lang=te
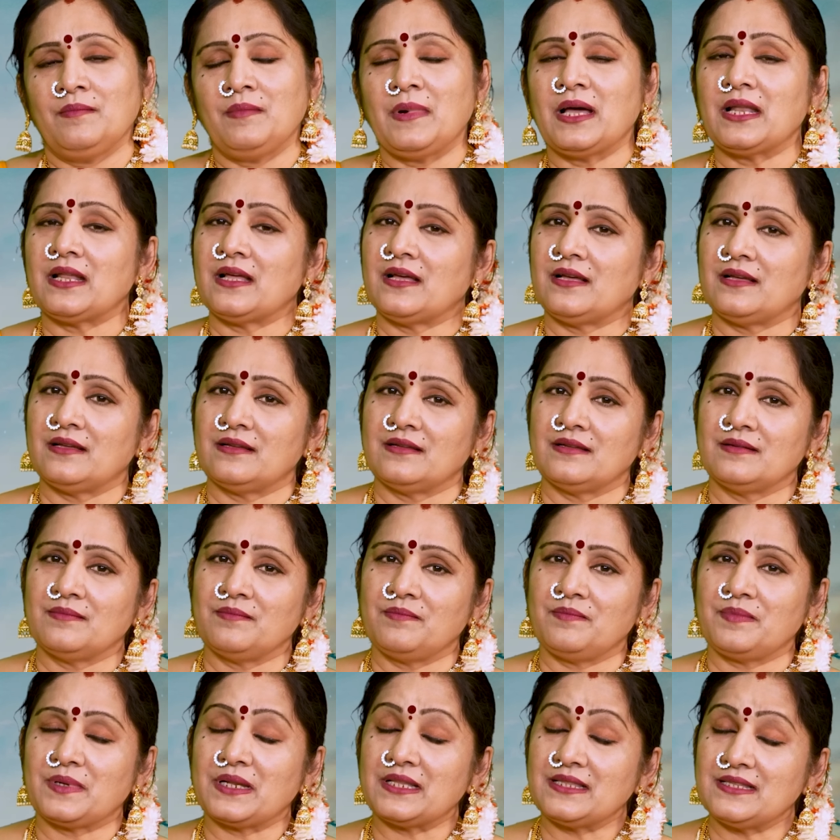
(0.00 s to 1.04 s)
మన
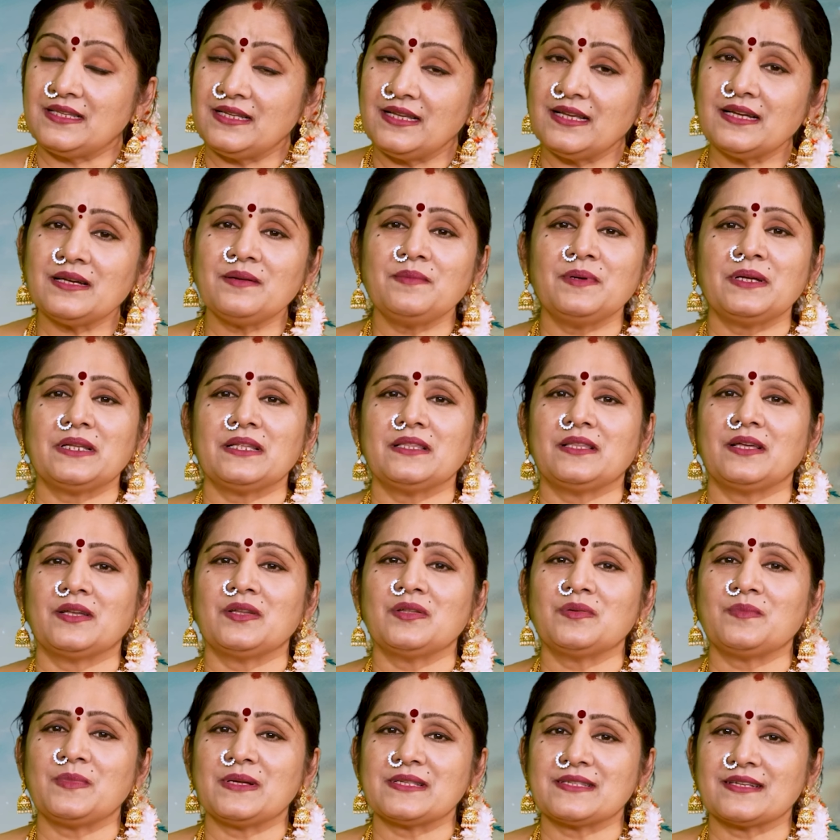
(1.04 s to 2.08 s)
ప్రత్యేకమైన
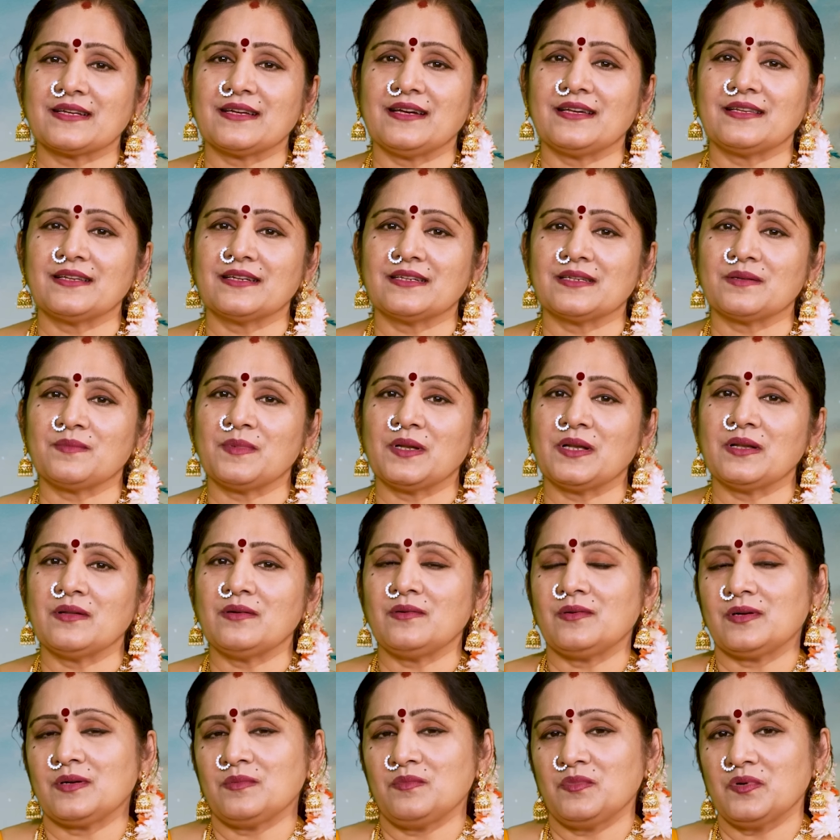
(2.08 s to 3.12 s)
ధనుర్మాస కార్యక్రమంలో
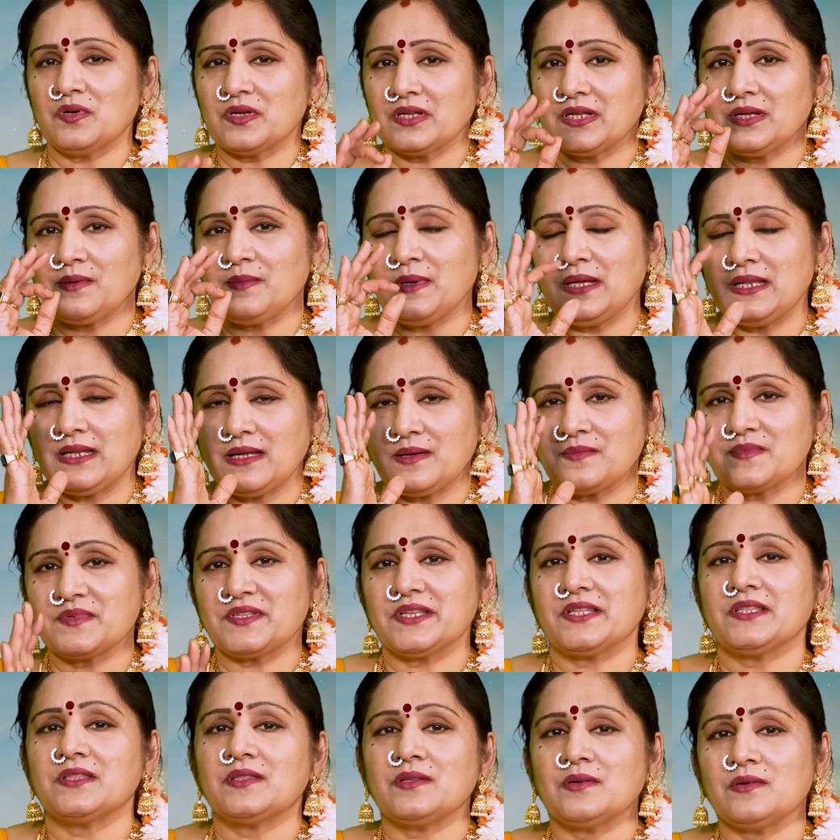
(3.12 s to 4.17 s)
ఒక ముఖ్యమైన
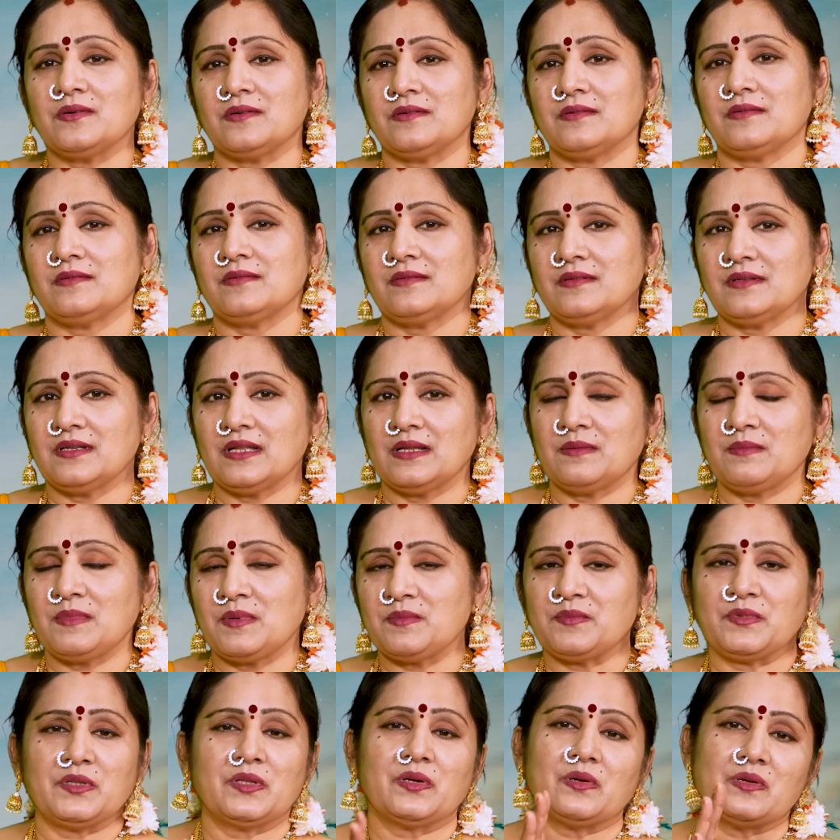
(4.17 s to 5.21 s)
అంశంతో నేను మీ
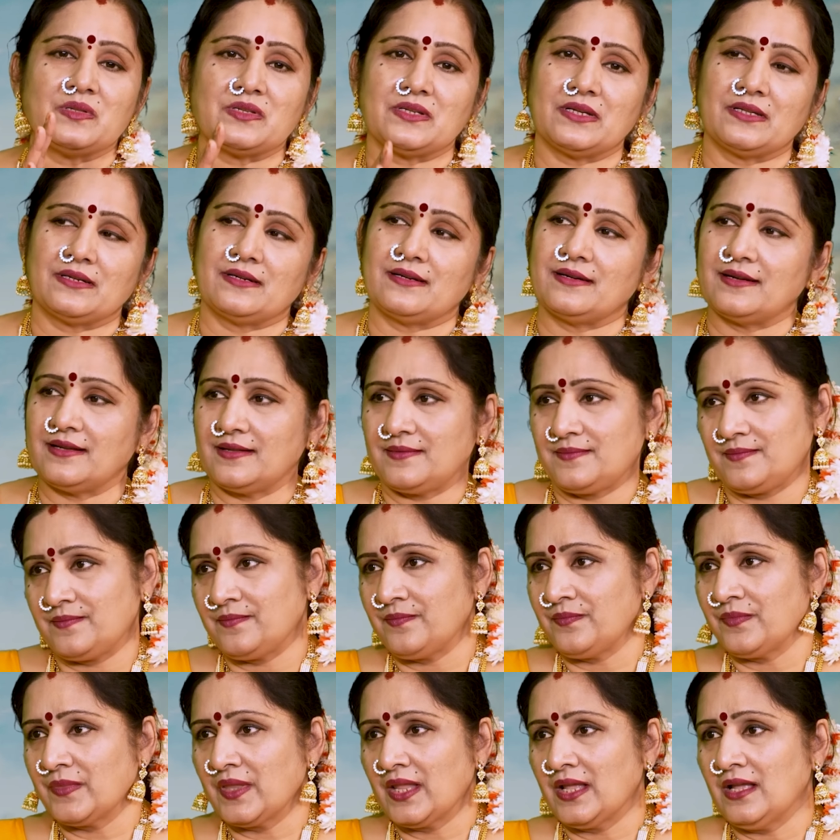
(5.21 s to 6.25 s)
ముందుకు వచ్చానండి
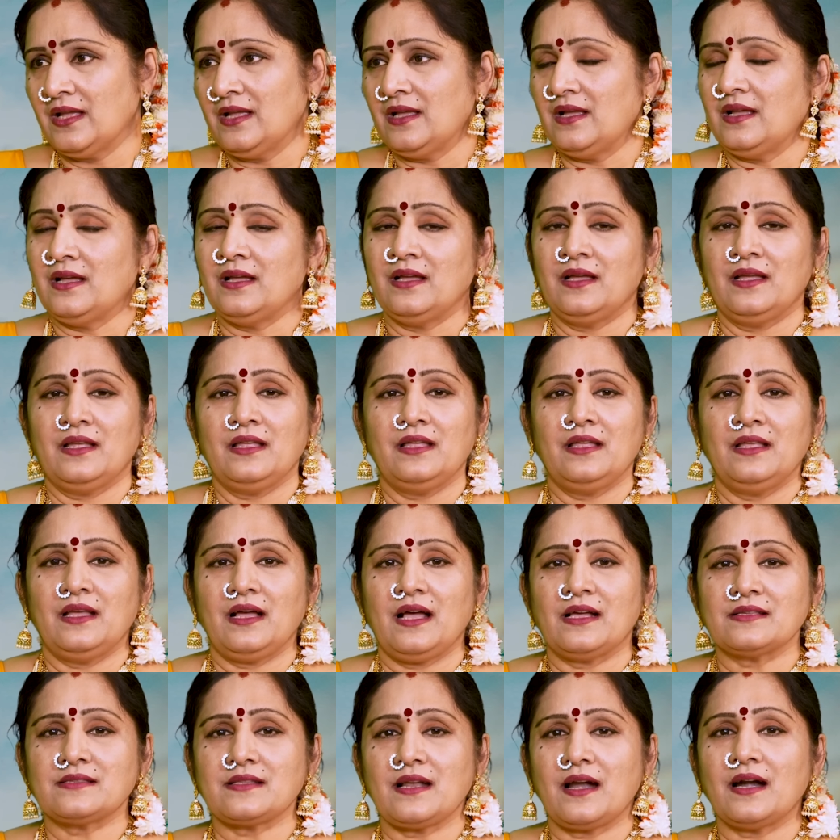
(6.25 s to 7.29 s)

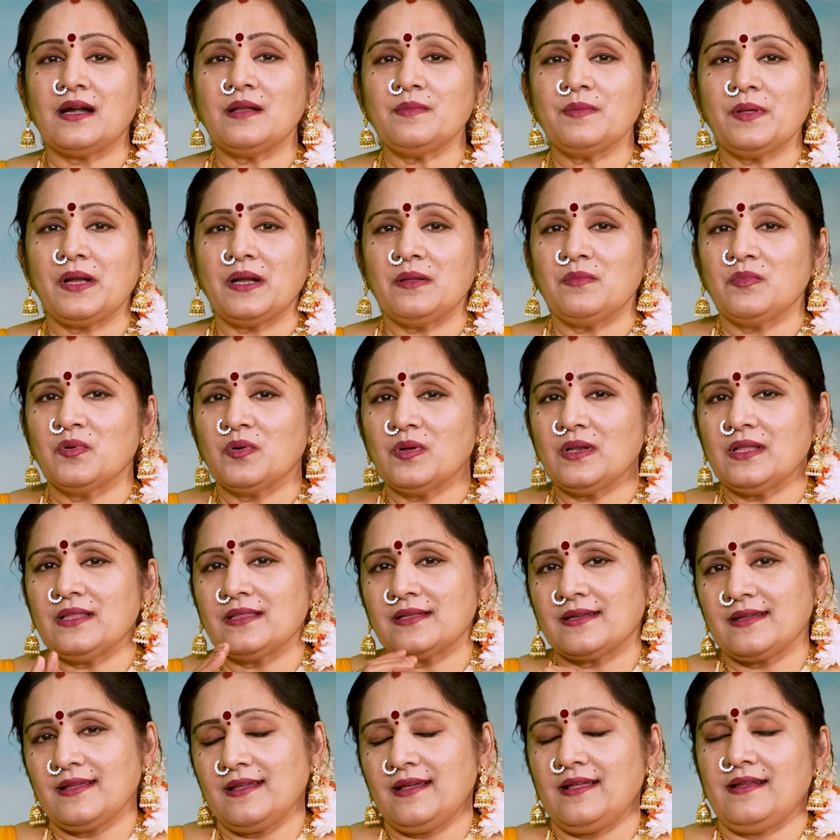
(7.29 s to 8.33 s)
అసలు ఆడపిల్లలు ముగ్గులు
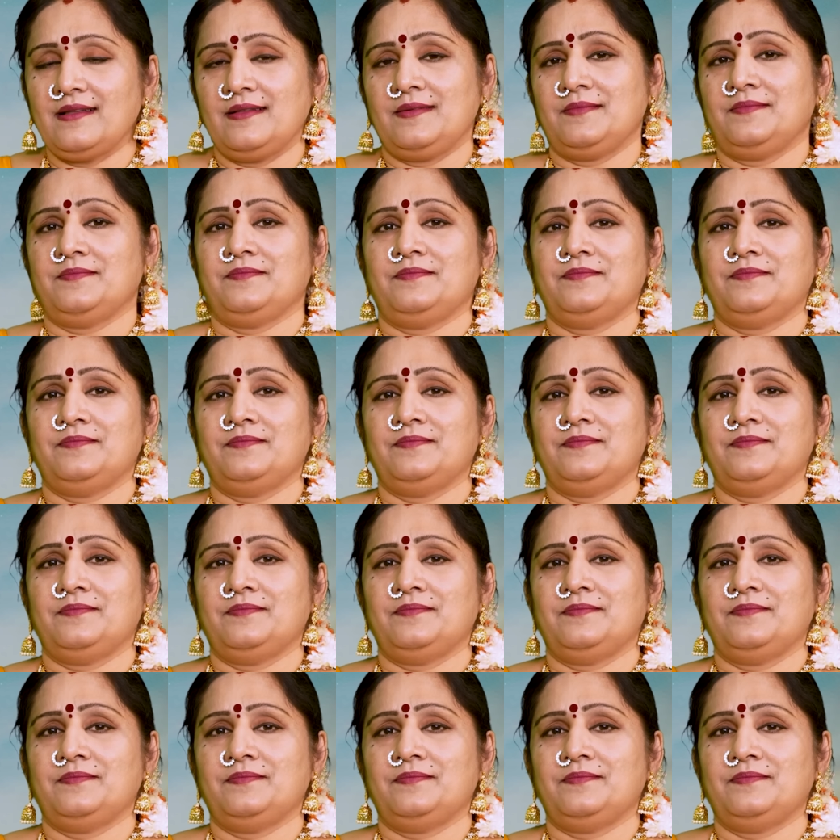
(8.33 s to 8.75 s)
ఎందుకు వేయాలి